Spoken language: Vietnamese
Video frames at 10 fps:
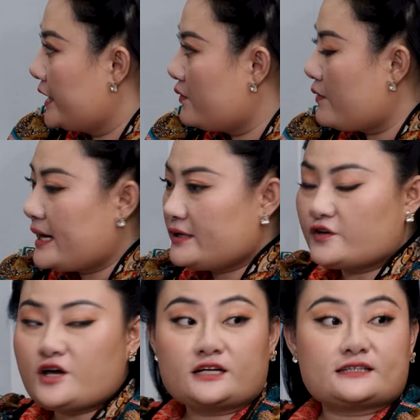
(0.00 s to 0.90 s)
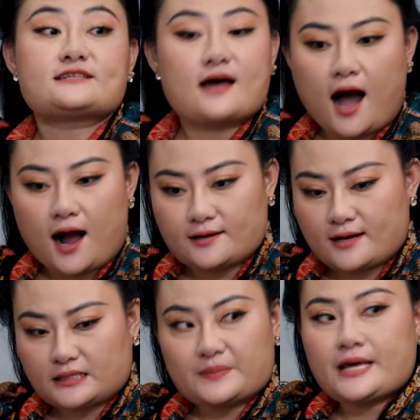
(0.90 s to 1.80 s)
chuyện quá cho nên người ta sợ đó
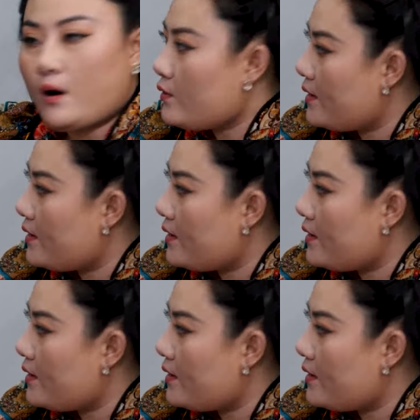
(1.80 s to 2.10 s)
người ta mới giấu